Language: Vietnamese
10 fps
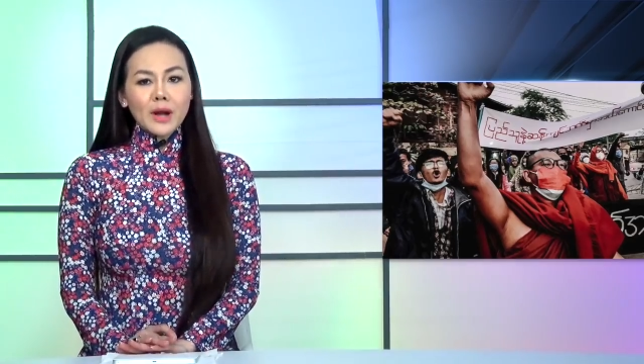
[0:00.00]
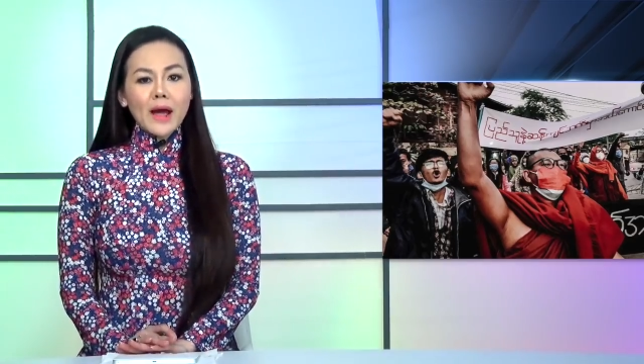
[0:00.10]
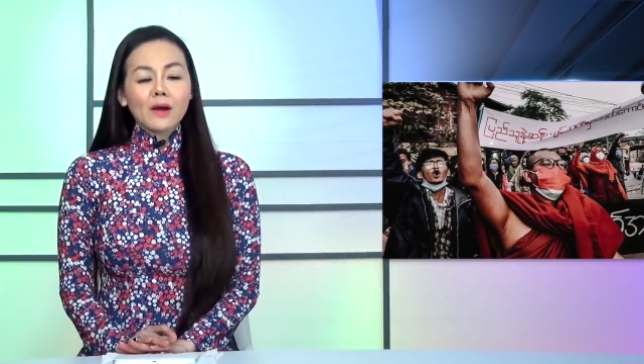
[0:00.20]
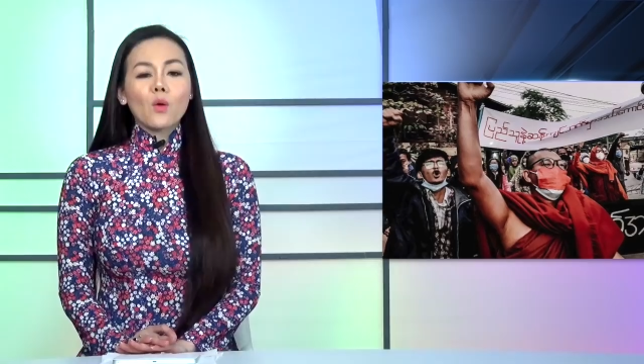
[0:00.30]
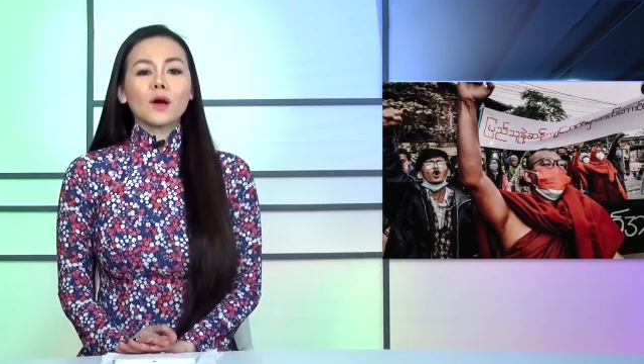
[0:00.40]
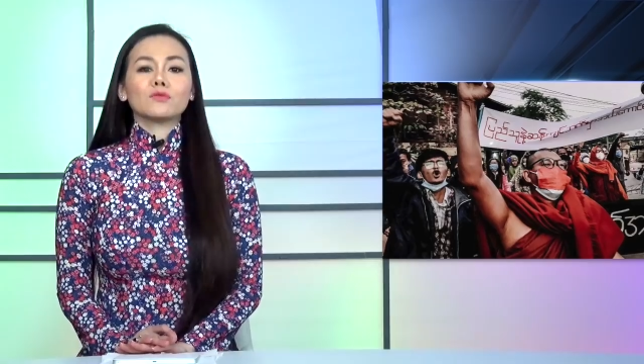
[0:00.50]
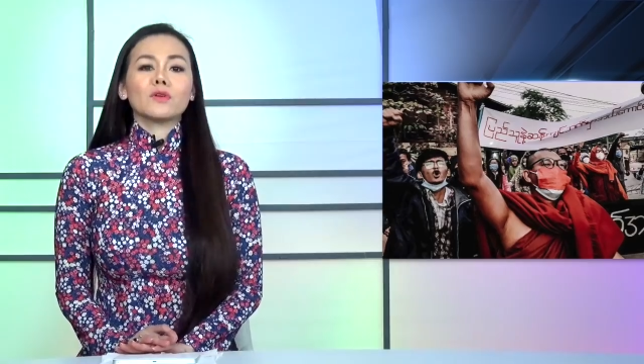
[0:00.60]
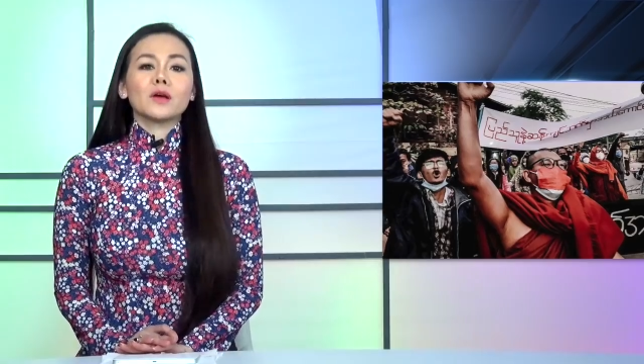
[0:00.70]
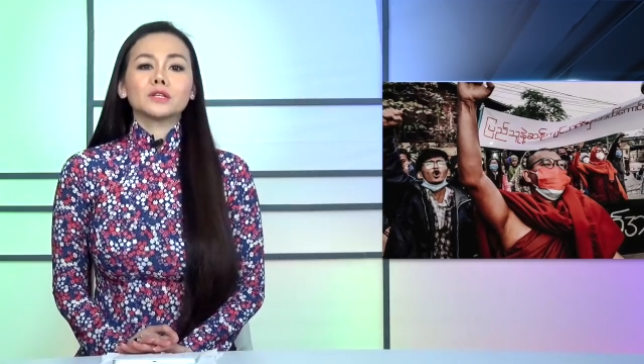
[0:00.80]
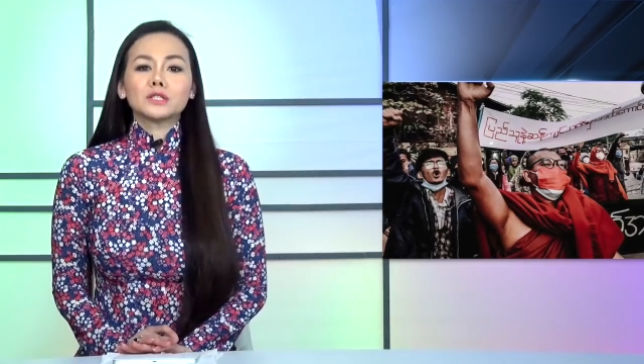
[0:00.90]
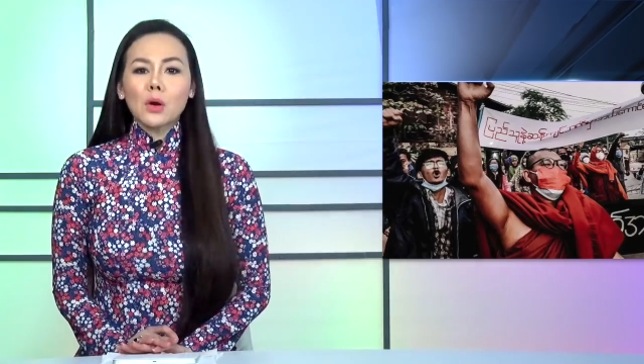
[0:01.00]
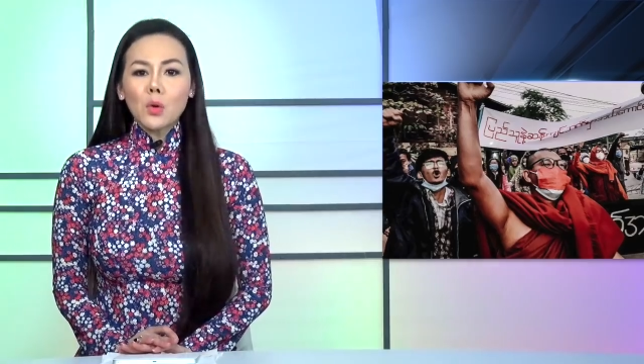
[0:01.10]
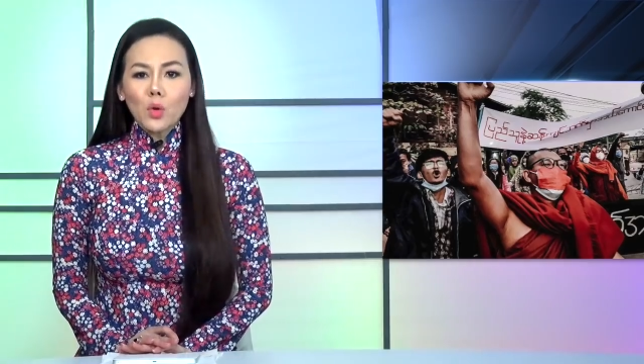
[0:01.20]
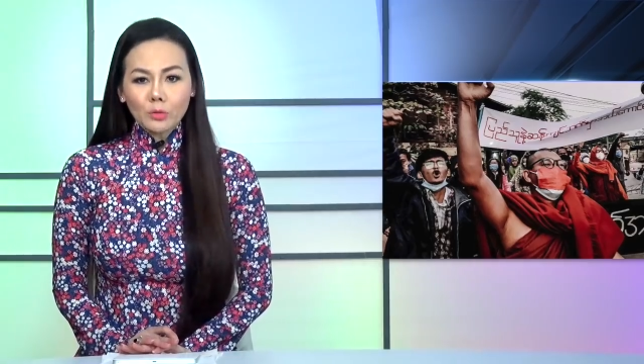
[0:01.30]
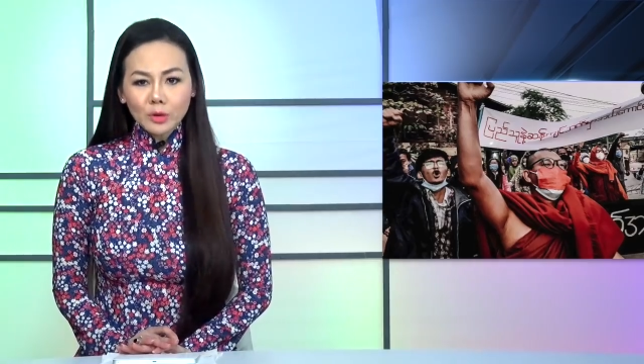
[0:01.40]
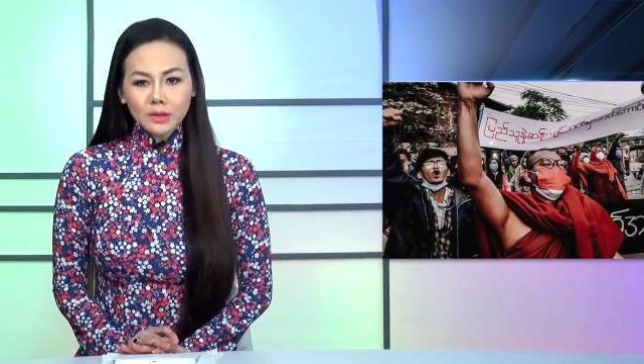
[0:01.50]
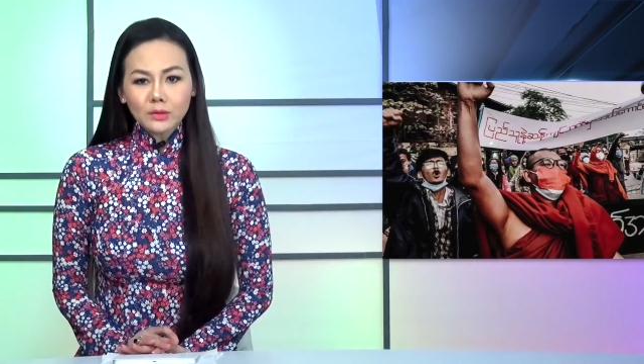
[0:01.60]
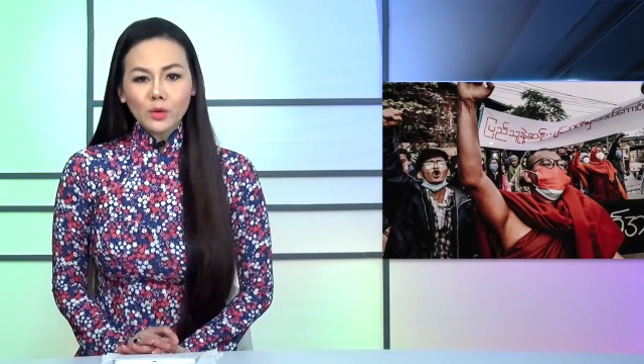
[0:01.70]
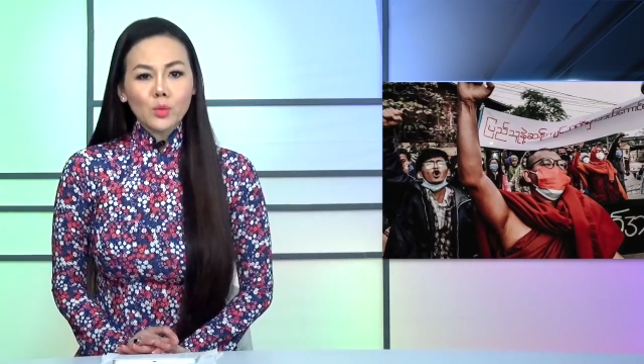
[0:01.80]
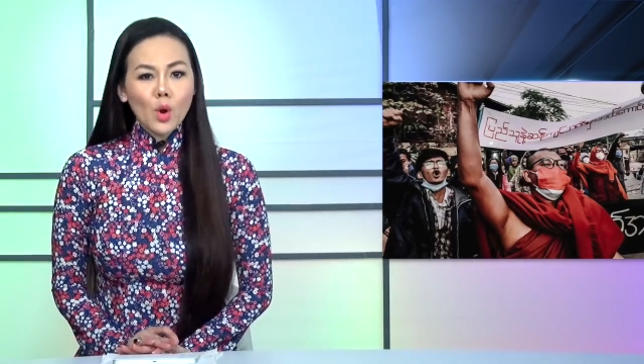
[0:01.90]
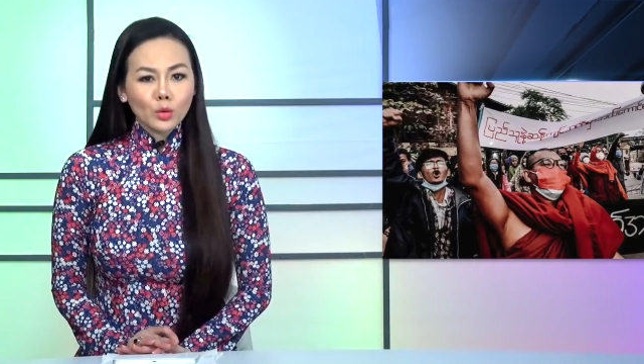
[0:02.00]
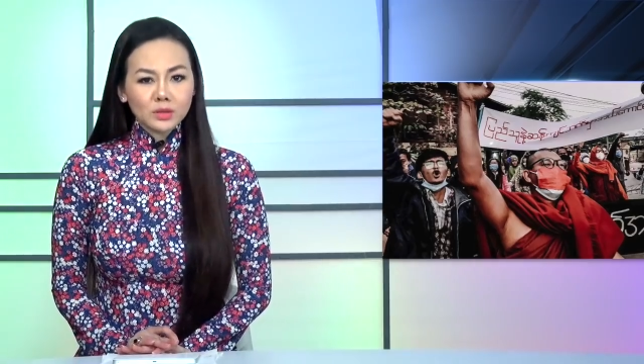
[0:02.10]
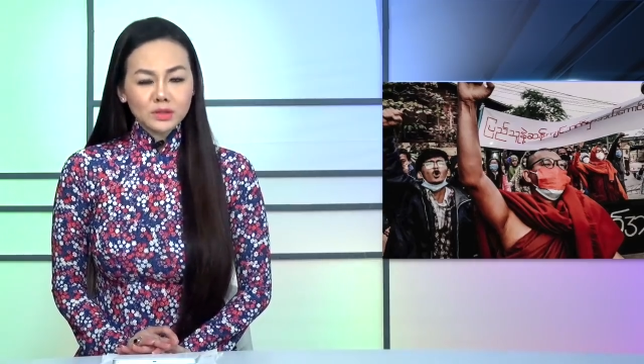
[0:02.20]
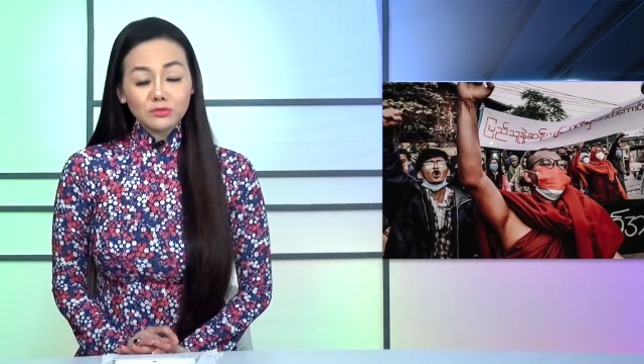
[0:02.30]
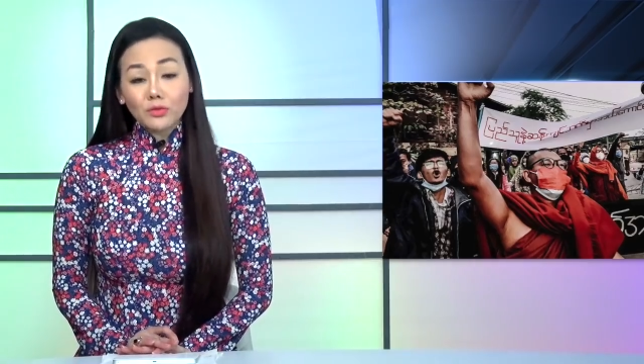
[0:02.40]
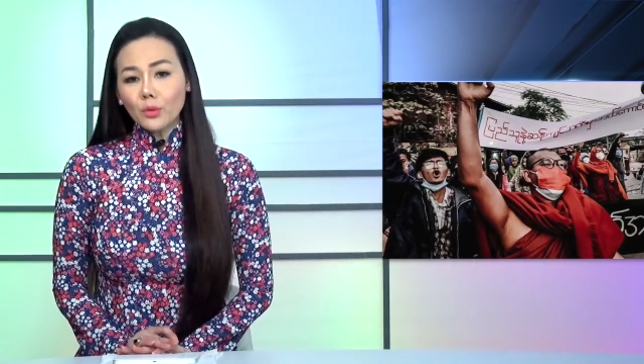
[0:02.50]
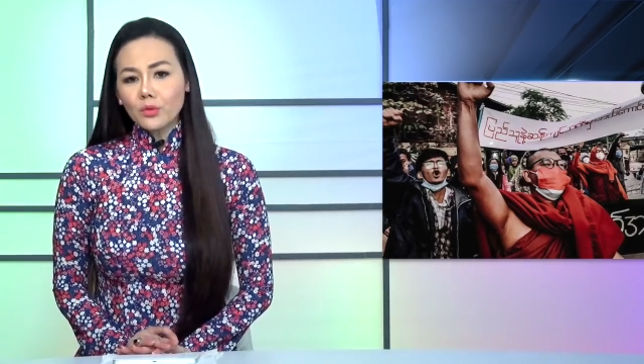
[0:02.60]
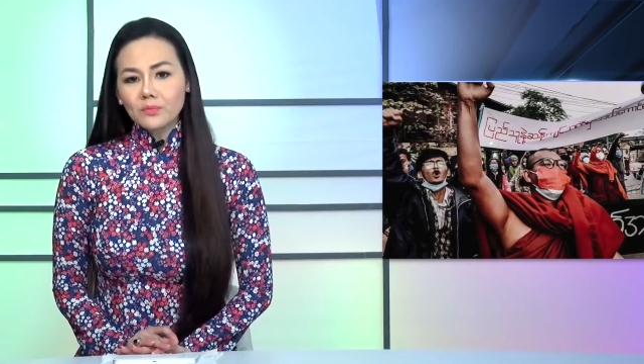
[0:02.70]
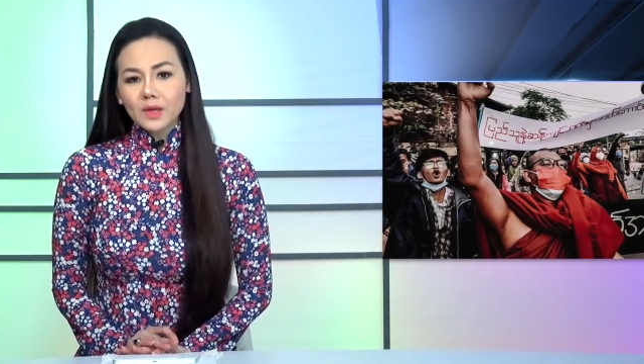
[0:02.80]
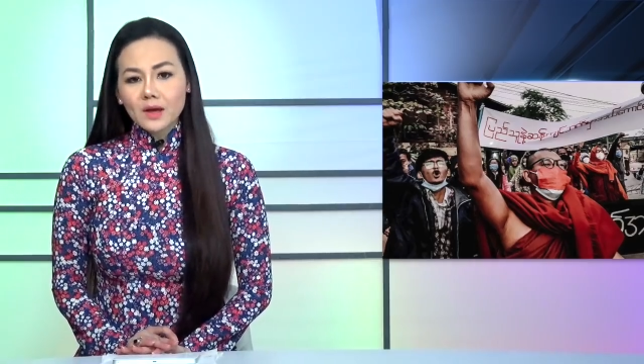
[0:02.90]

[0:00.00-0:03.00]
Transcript: đang quay về sau cuộc biểu tình ủng hộ chính phủ,